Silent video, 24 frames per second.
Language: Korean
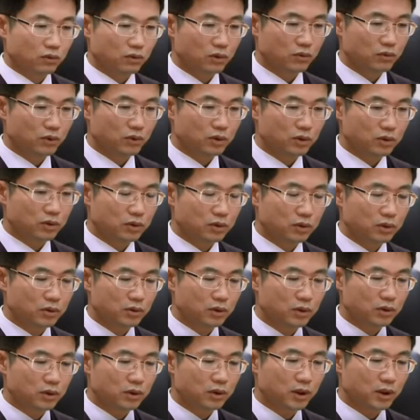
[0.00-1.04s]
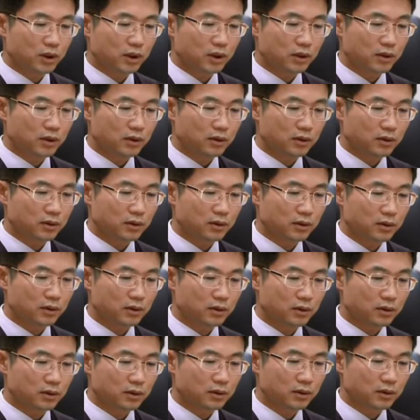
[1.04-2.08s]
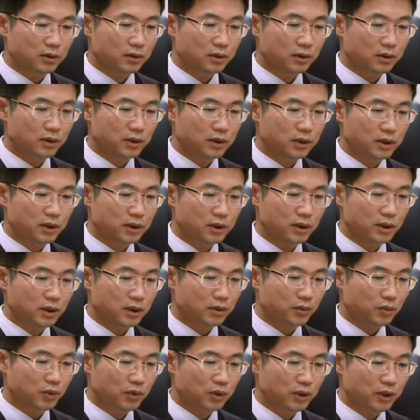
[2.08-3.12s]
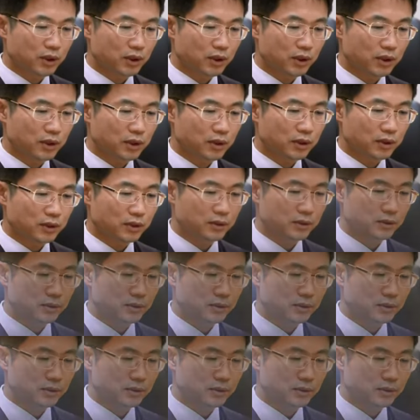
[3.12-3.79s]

군대를 지금 누군데? 난 일진인데 보니까.